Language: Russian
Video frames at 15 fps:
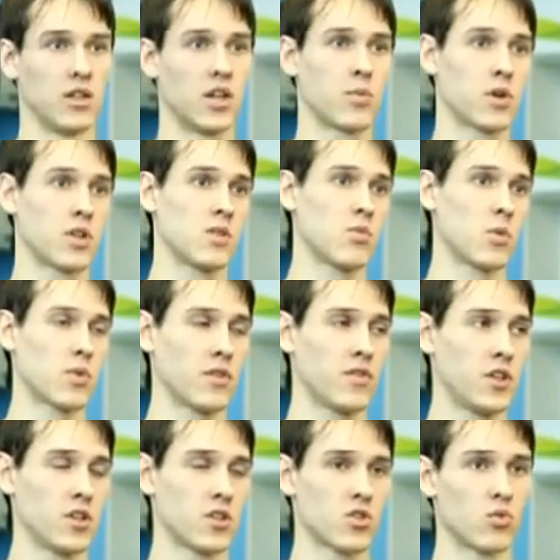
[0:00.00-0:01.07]
Необходимо
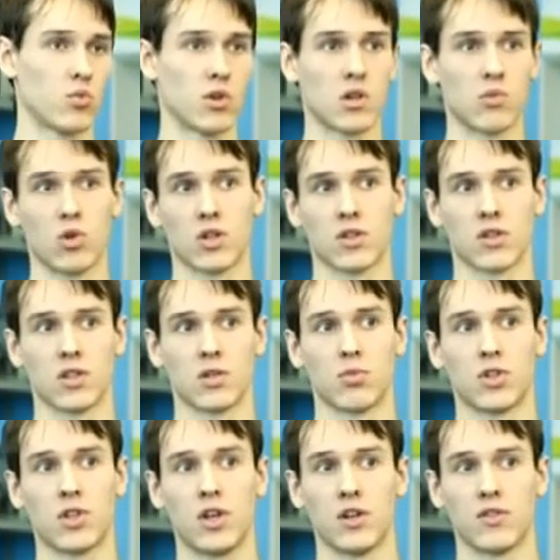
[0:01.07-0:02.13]
проверить, чтобы аккумуляторная
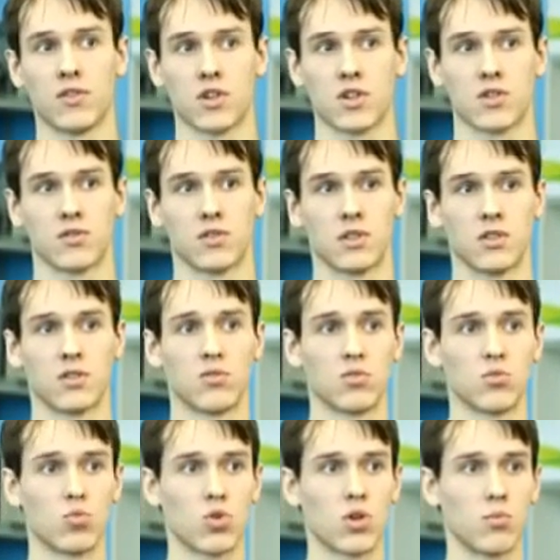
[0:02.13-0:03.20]
батарея вашего
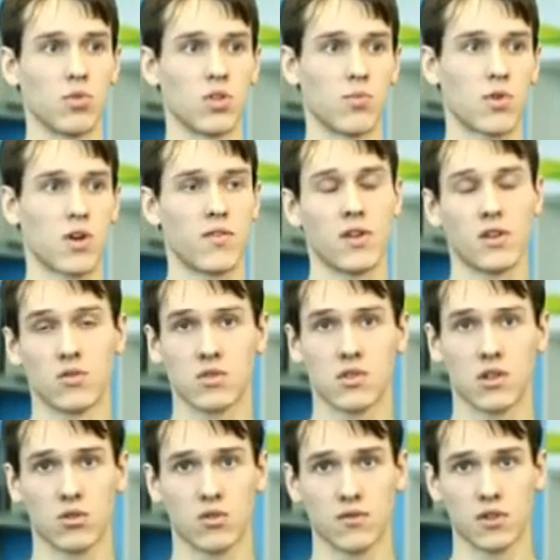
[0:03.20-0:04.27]
ноутбука была правильно
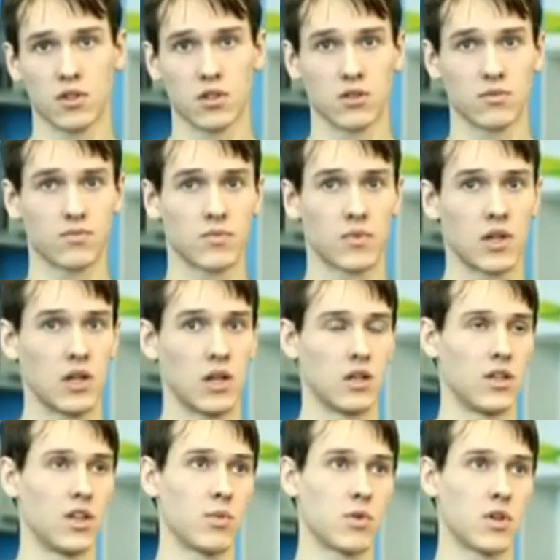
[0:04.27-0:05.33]
установлена.
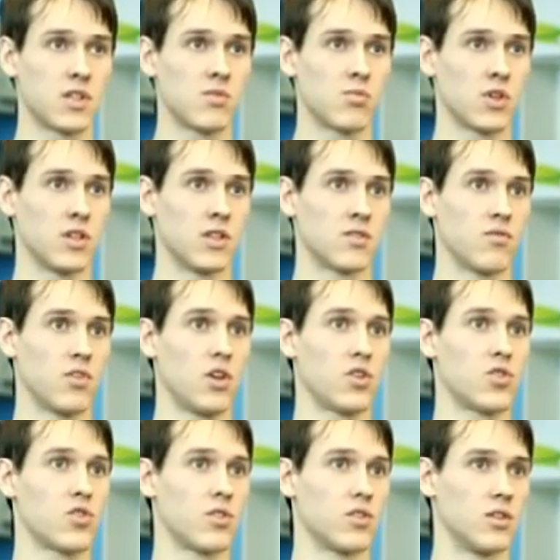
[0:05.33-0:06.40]
Необходимо
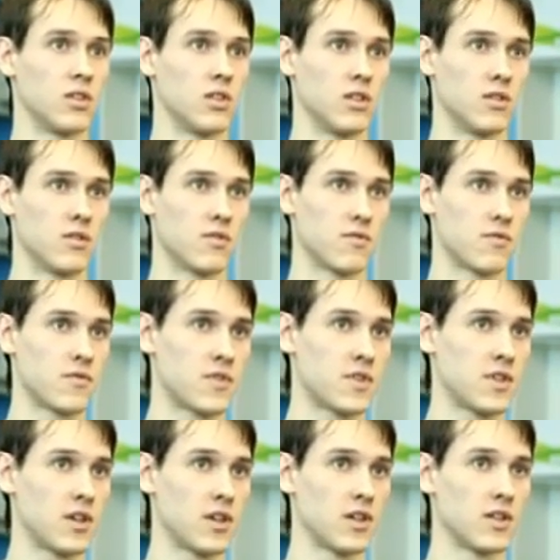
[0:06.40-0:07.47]
извлечь э,
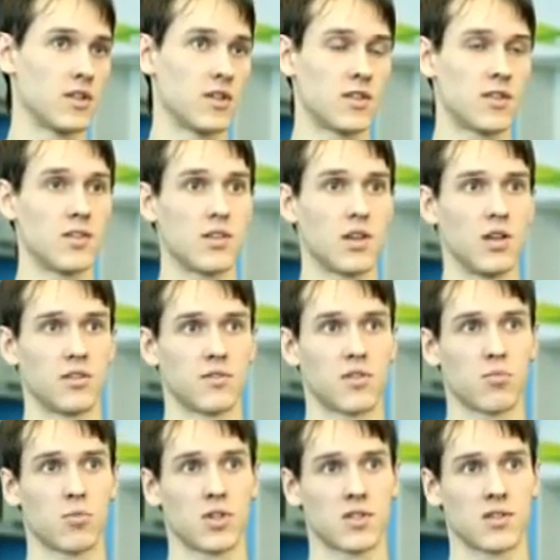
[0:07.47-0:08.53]
все носители
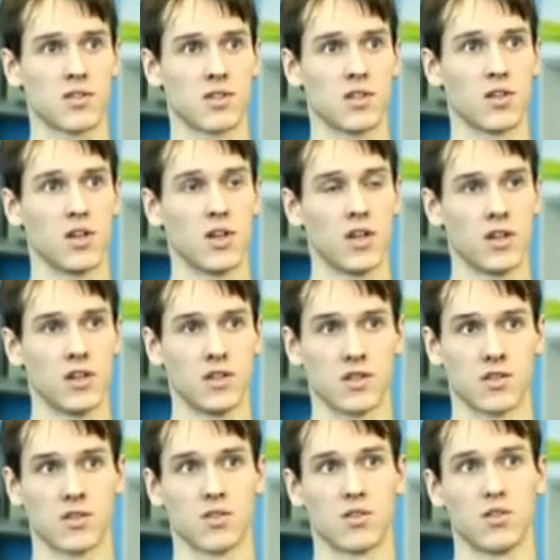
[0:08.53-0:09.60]
информации
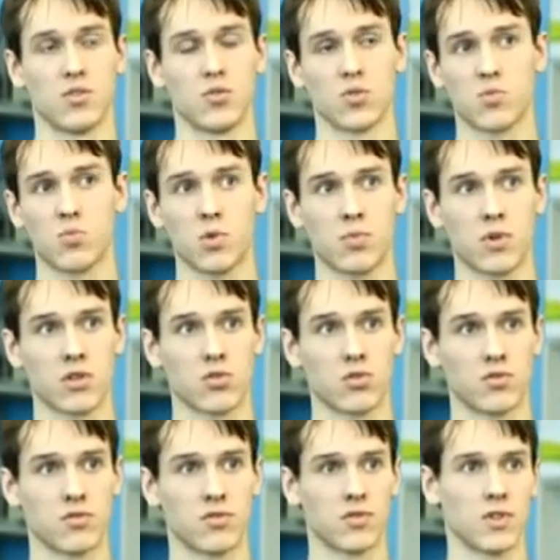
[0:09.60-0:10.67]
из
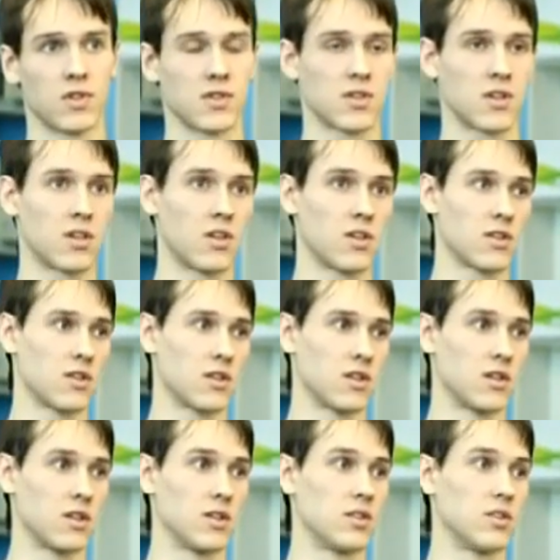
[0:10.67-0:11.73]
USB-портов, из
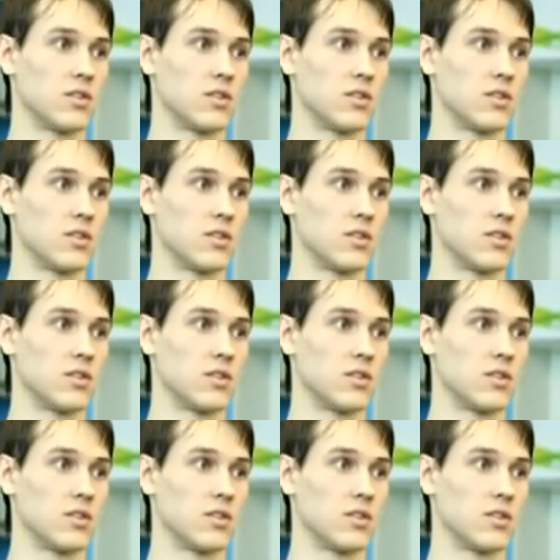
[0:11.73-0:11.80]
каких-то